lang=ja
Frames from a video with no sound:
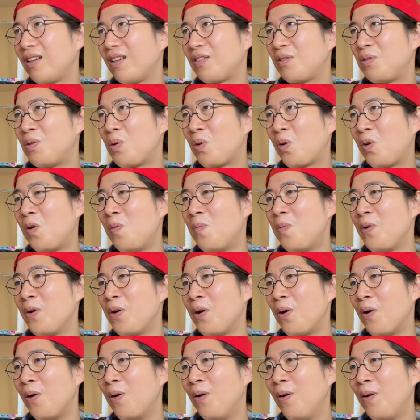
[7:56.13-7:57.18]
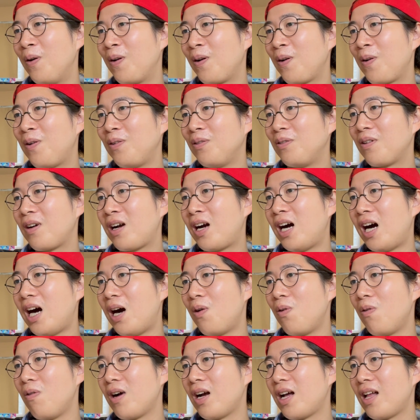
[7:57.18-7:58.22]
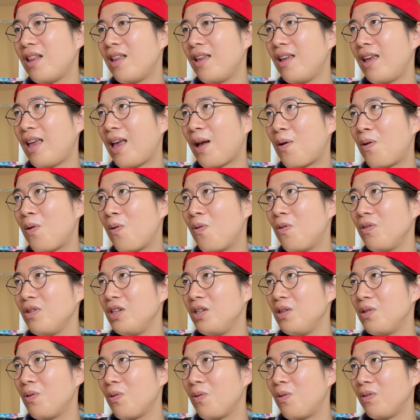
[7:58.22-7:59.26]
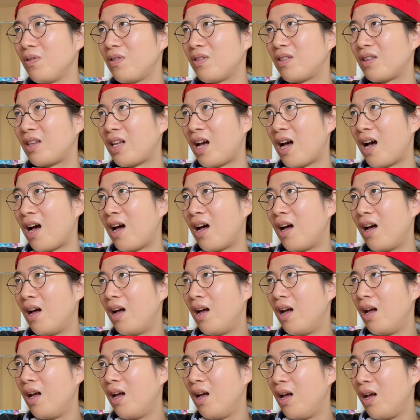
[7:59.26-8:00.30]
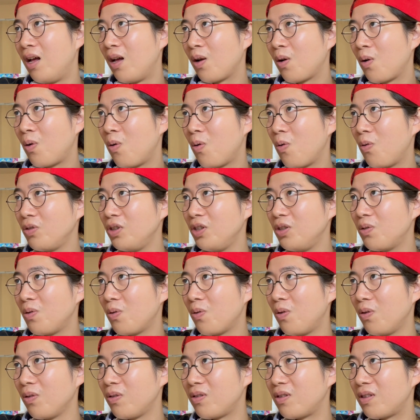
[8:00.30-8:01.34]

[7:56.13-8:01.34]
ここもよ。この顔がね、ここに残った、ここに残っ